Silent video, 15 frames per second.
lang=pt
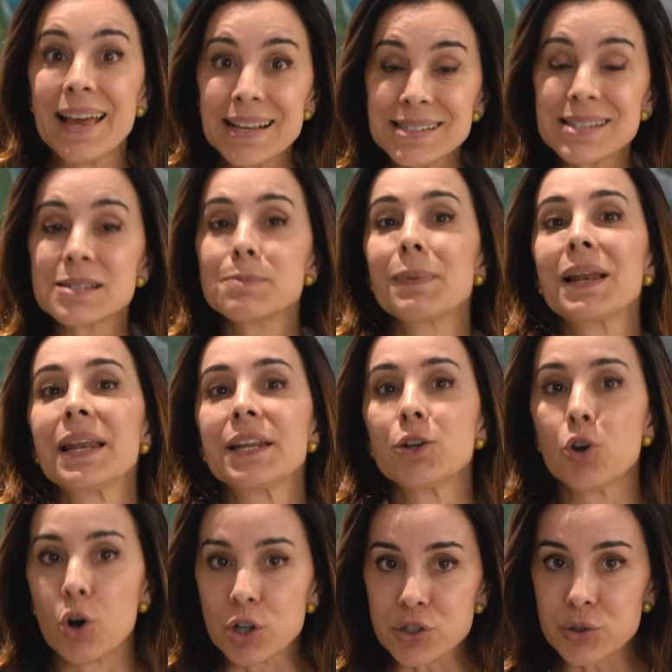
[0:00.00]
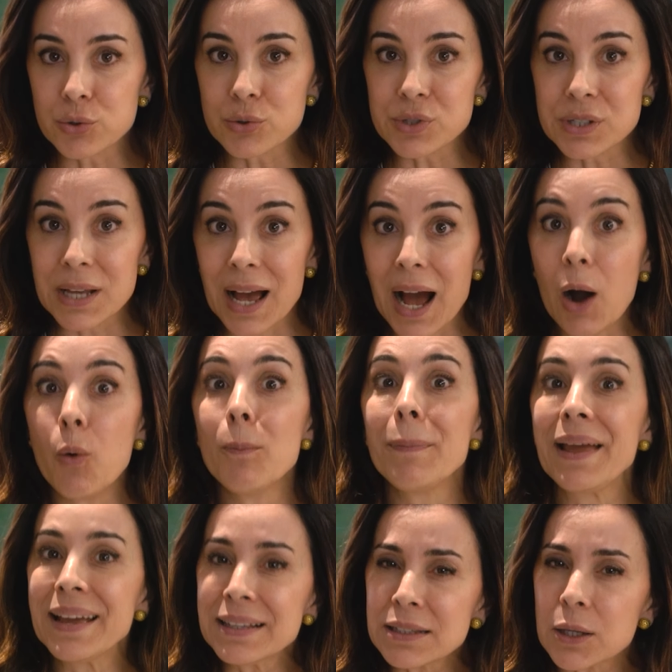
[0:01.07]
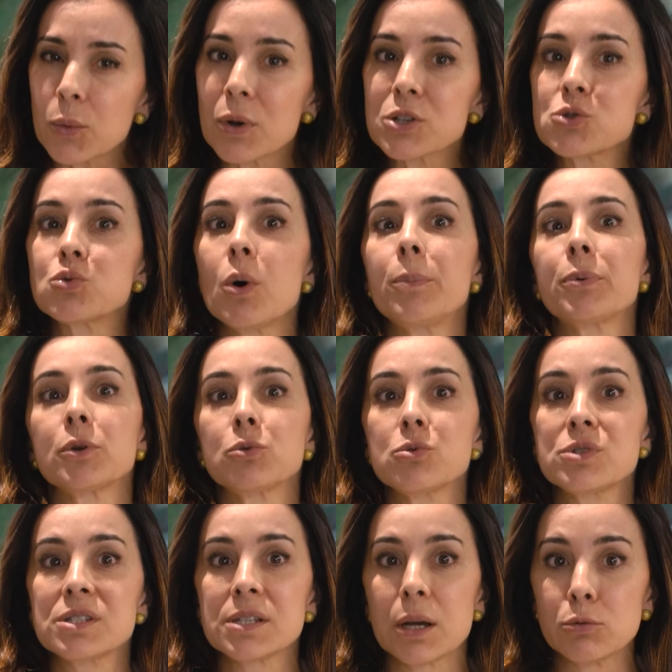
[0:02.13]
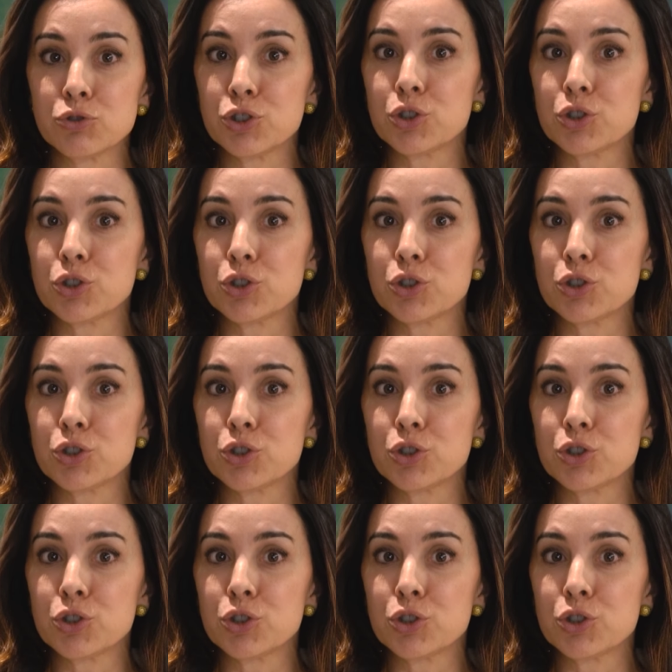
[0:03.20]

Esses melanócitos aumentam a sua produção